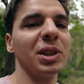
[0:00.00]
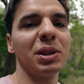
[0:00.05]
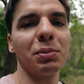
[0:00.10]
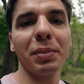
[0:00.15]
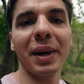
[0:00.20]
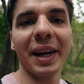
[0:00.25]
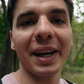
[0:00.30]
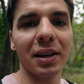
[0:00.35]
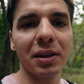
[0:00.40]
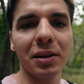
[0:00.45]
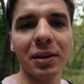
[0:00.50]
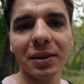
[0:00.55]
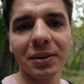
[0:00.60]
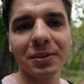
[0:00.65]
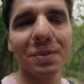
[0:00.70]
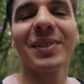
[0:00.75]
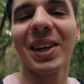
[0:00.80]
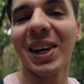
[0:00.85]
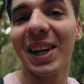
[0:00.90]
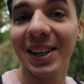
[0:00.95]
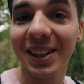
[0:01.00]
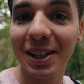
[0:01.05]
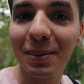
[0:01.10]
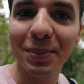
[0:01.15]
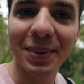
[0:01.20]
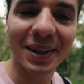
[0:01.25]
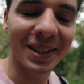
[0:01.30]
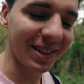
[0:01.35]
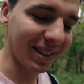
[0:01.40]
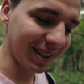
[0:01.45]
Jest pięknie, ale
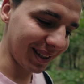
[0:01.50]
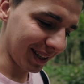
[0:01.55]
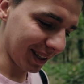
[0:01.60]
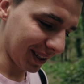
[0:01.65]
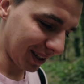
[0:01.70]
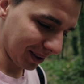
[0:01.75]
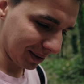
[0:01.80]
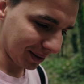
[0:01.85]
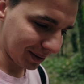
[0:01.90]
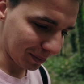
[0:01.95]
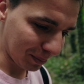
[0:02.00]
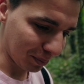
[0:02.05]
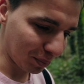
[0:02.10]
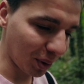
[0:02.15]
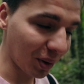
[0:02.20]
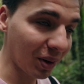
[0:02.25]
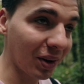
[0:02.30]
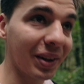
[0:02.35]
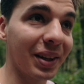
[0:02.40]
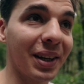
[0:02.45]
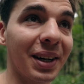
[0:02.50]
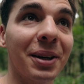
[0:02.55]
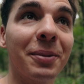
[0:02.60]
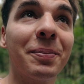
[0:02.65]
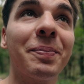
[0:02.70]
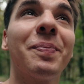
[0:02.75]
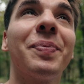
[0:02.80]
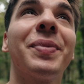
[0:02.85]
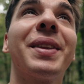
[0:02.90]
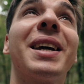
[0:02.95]
depresyjnie. Pogoda
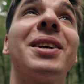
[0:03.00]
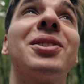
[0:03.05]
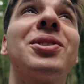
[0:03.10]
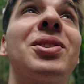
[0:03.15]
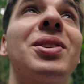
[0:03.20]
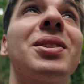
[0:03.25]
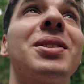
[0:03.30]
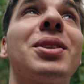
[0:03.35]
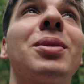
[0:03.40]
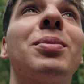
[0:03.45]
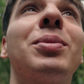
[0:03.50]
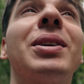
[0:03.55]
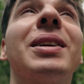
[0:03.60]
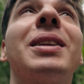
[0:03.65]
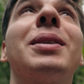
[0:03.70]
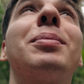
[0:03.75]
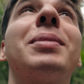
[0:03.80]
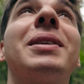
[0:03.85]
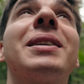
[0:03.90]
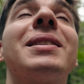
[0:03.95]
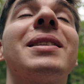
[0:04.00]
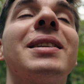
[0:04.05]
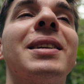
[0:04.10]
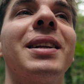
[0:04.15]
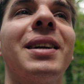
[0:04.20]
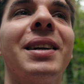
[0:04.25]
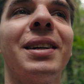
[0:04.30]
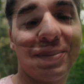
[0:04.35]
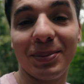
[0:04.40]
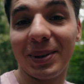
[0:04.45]
też się zrobiła
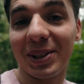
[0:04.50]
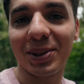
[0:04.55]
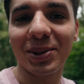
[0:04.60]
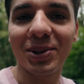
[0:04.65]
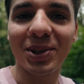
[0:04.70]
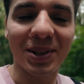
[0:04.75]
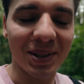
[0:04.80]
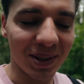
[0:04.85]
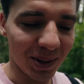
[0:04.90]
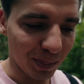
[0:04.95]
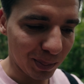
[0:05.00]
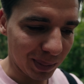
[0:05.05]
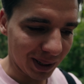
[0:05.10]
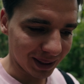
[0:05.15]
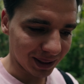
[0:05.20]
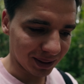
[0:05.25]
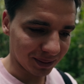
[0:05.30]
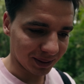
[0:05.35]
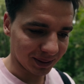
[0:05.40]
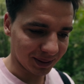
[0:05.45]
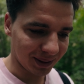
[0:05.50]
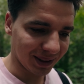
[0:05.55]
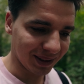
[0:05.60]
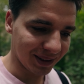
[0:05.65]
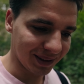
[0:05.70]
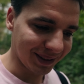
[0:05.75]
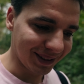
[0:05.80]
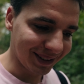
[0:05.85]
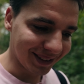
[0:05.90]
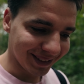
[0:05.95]
depresyjna. Bardzo często pada, więc
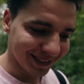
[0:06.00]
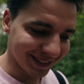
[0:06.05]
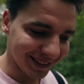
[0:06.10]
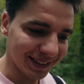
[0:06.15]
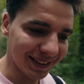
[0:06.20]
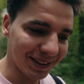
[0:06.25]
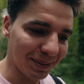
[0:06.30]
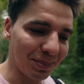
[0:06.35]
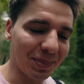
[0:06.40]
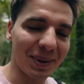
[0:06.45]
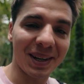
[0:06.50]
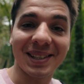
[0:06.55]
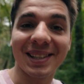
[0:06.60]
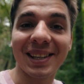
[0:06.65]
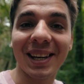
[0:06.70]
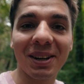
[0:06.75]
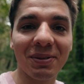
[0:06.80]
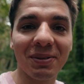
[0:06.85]
depresja